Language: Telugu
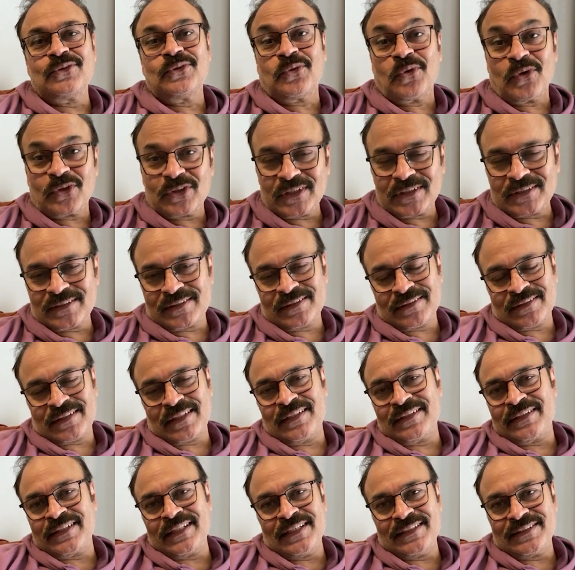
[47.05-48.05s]

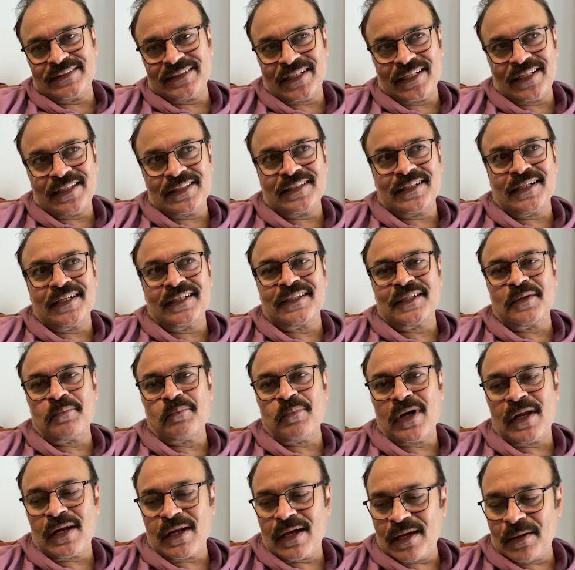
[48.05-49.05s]
కృతజ్ఞతలు తెలియజేయాలి ఎందుకంటే
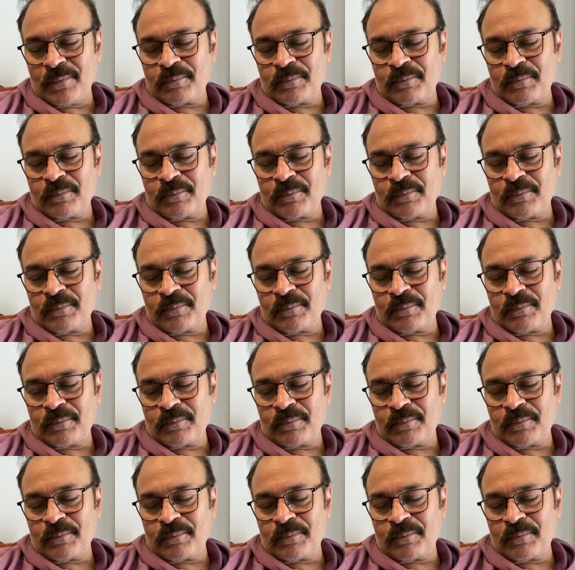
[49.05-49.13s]
మన